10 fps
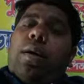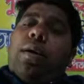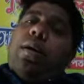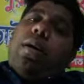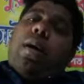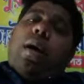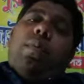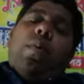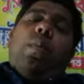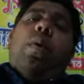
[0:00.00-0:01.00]
হয় আমি
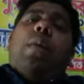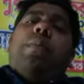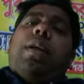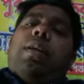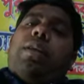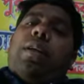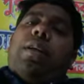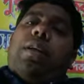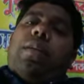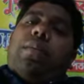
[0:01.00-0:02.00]
বলবো আপনি এটা ছেড়ে
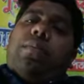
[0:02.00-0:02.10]
দিন